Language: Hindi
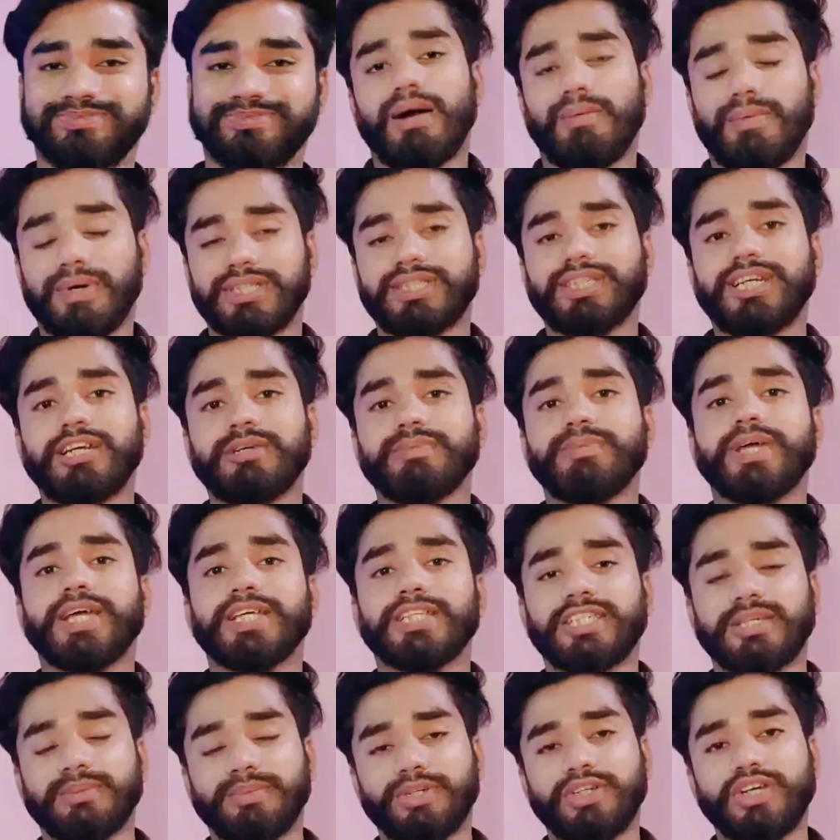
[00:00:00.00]
हमारे चैनल पे
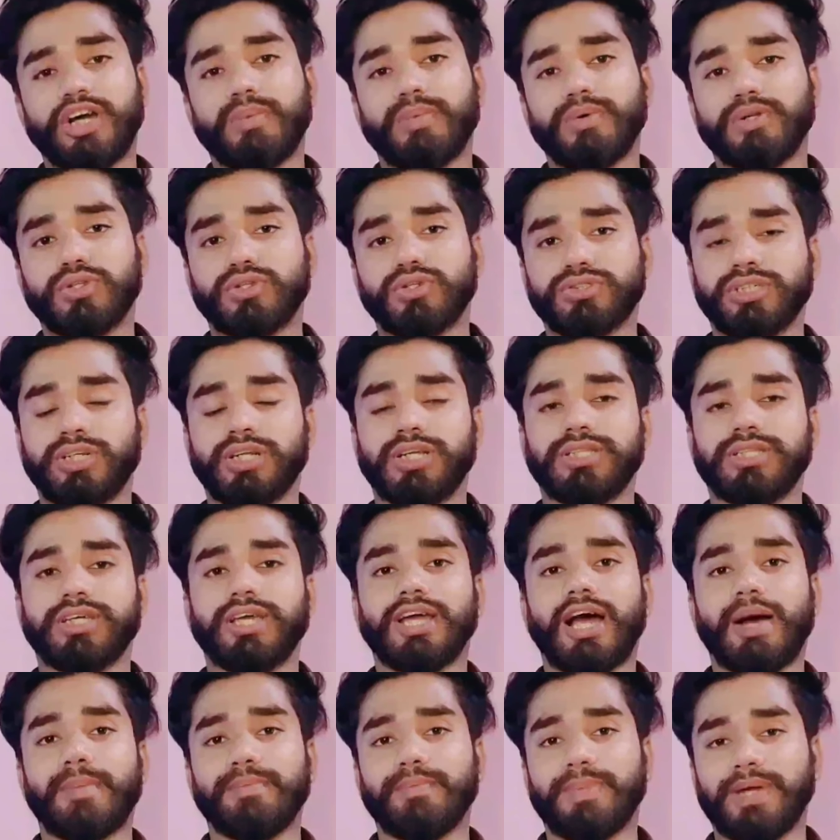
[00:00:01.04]
ऐसे वीडियो अपलोड होते रहते हैं
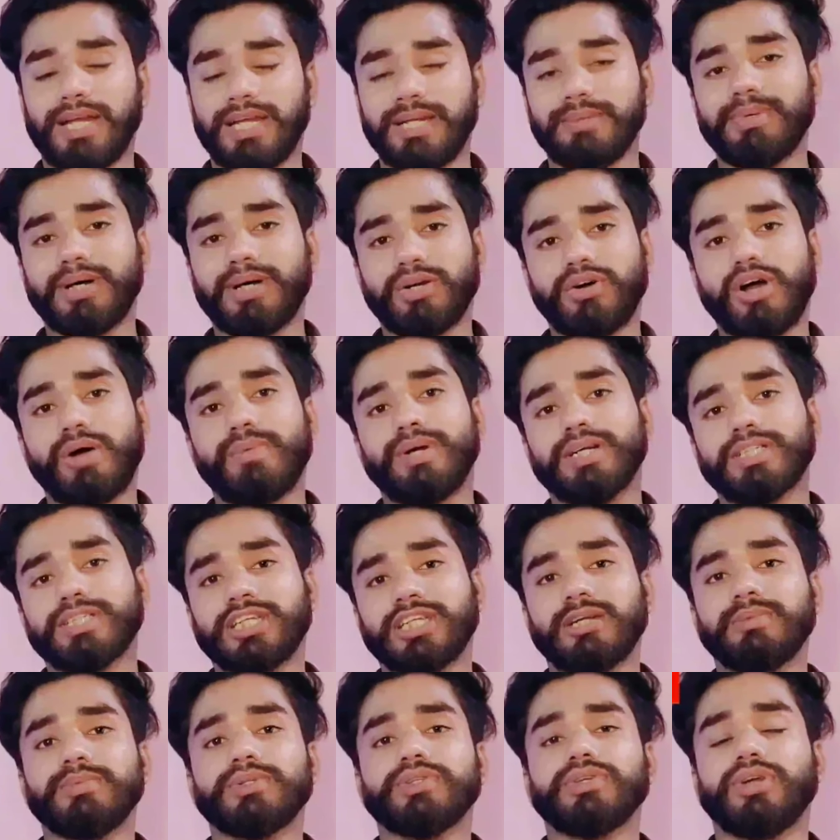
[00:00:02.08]
आप पहली बार हो हमारे
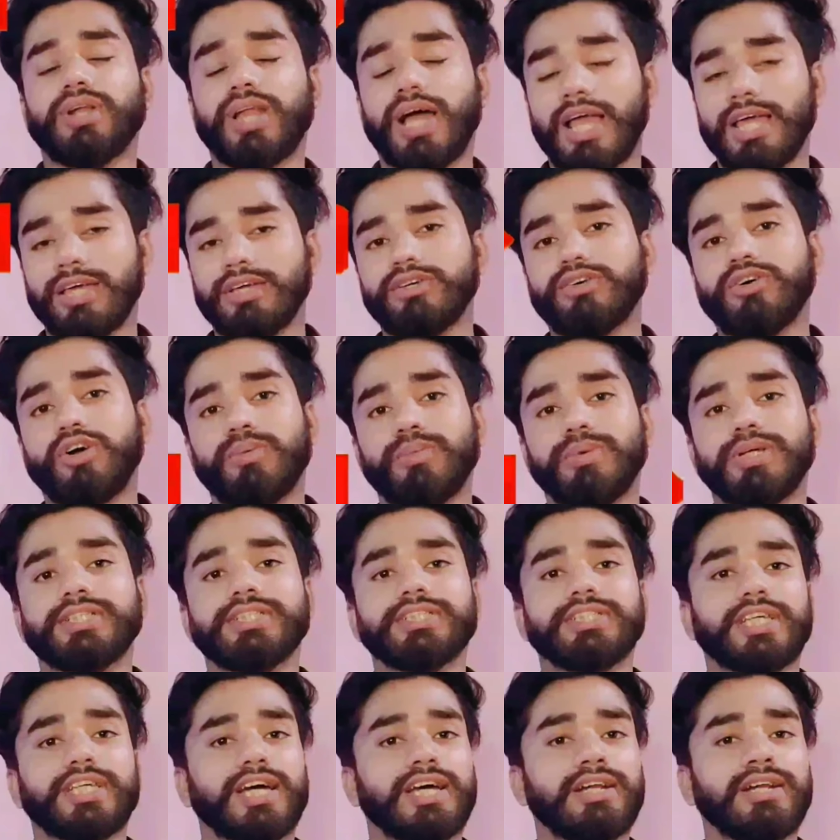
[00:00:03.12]
चैनल पे तो लाइक कमेंट
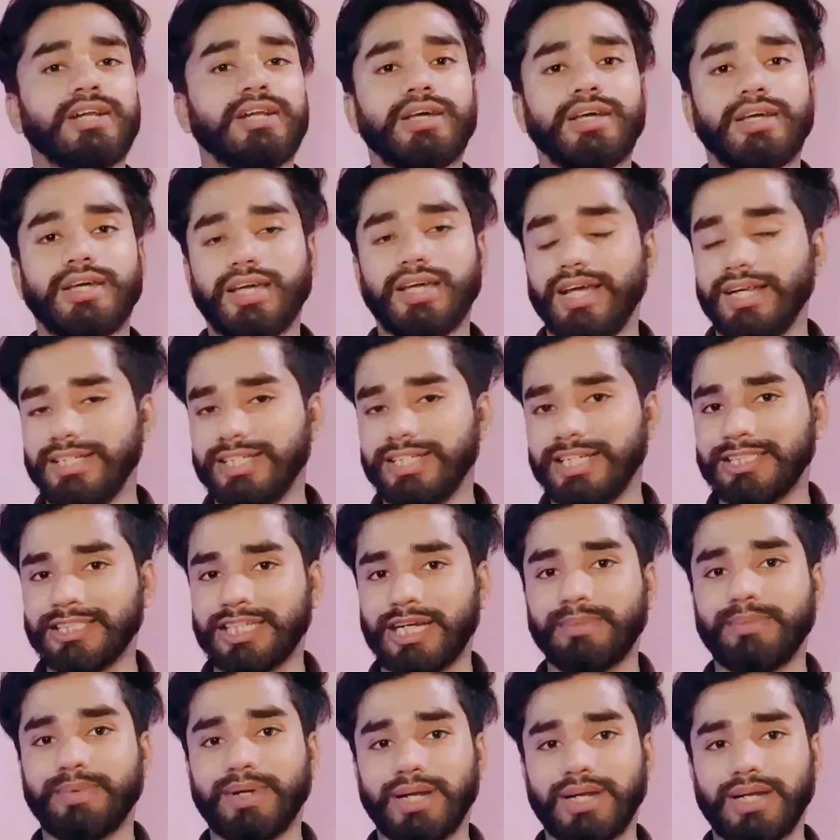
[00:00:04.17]
शेयर एंड
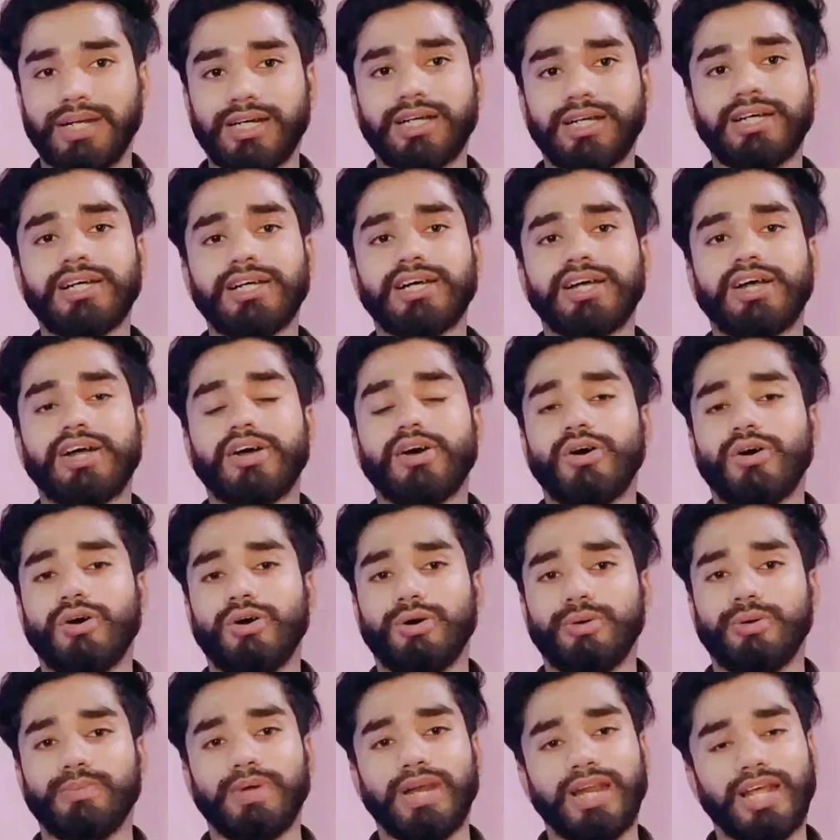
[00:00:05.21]
सब्सक्राइब कर लेना
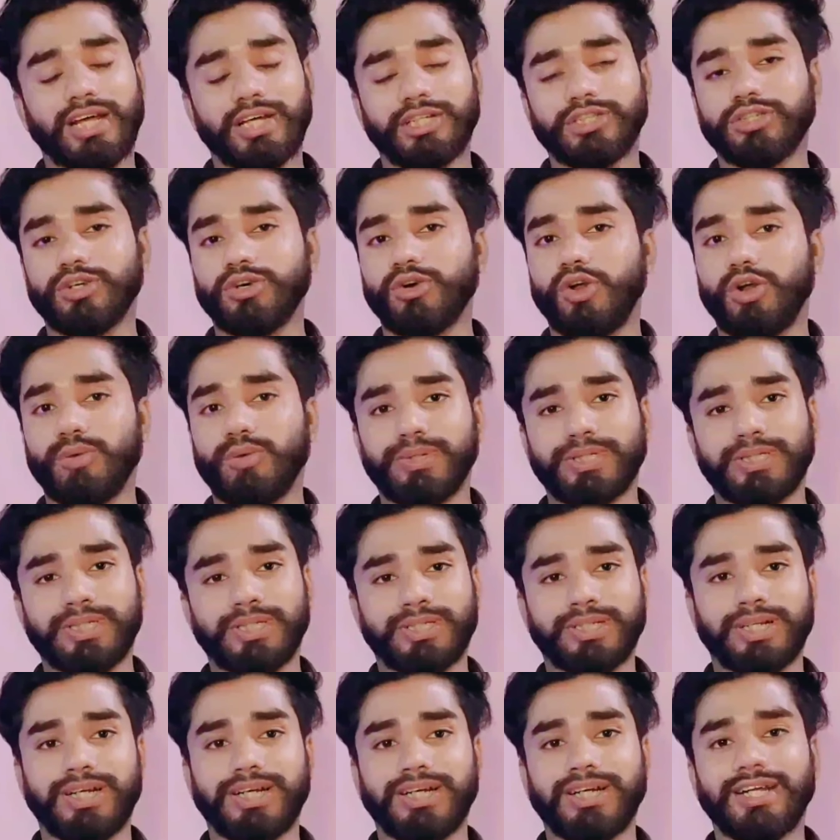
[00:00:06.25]
और बेल आइकन जरूर ऑल पे
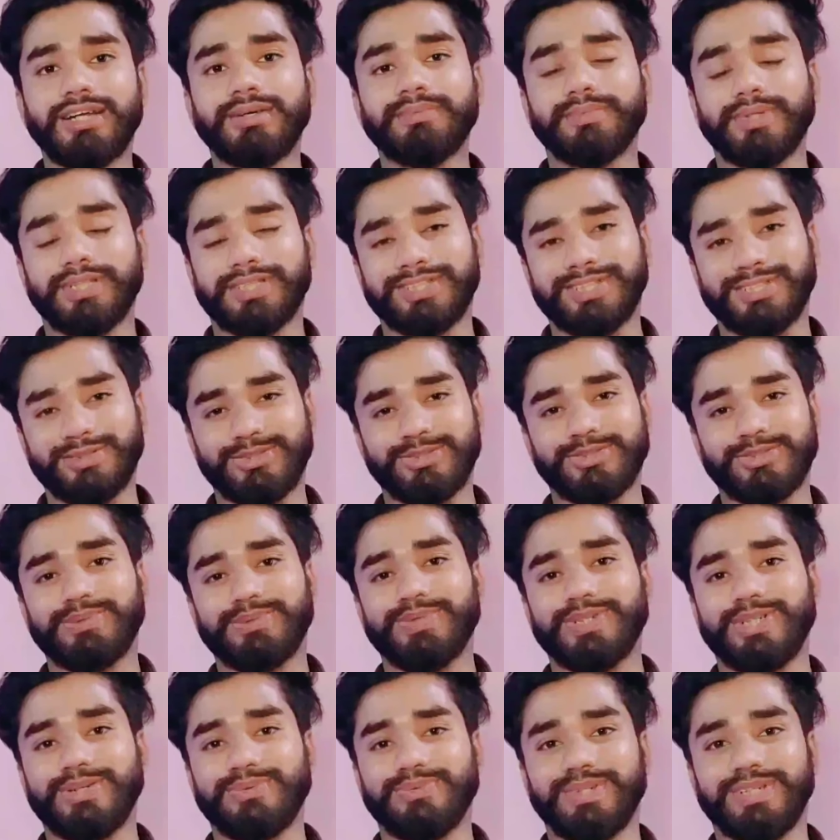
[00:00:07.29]
सेट कर लेना मिलते हैं दूसरे
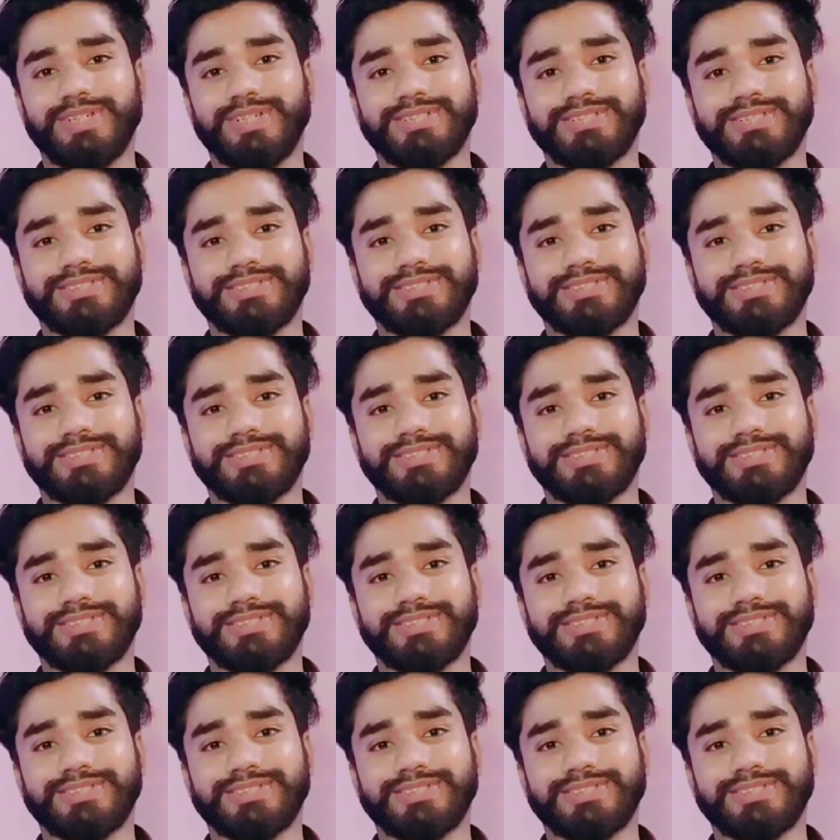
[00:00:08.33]
वीडियो में